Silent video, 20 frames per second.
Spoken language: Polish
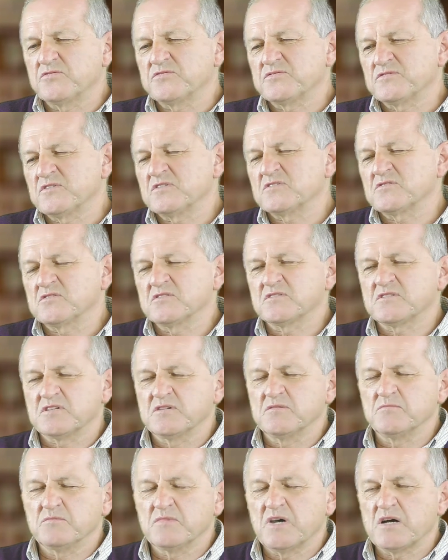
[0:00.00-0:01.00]
w związku z
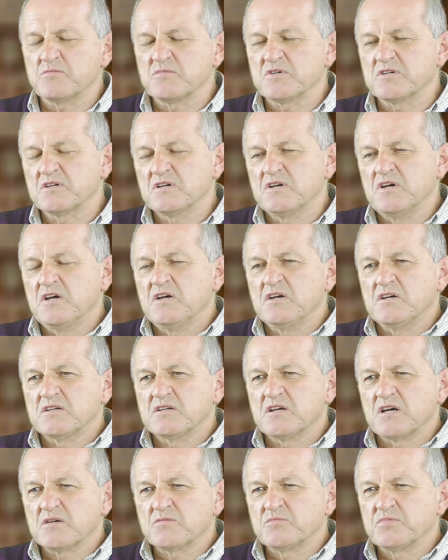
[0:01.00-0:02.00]
tym mamy
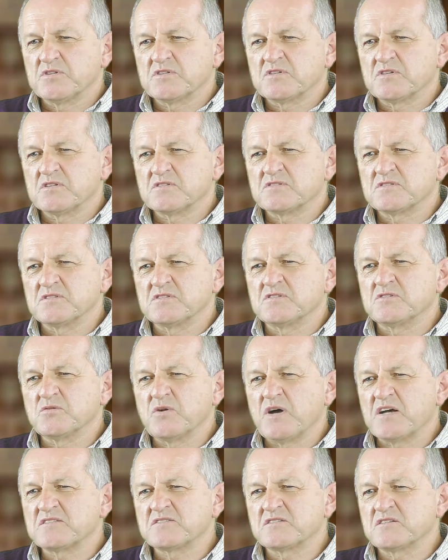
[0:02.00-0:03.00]
jakby tą
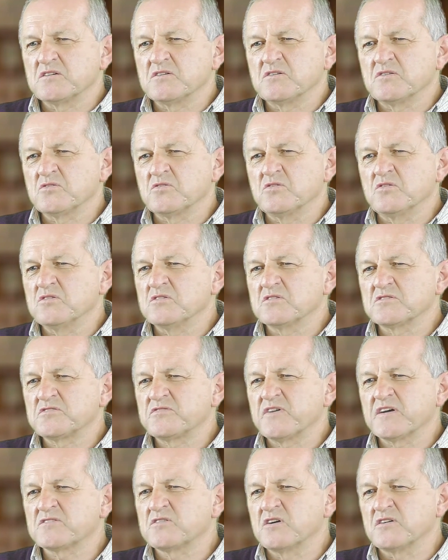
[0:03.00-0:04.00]
sytuację
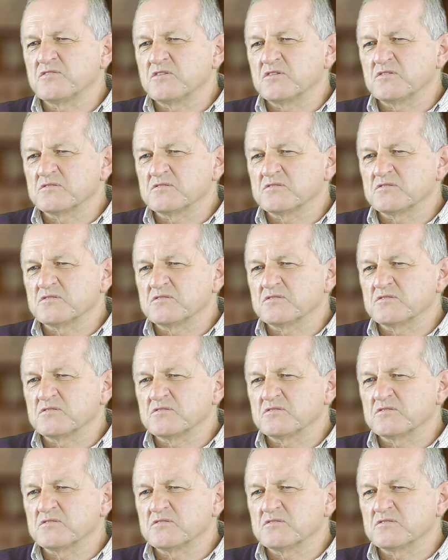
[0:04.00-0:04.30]
ogólnoświatową.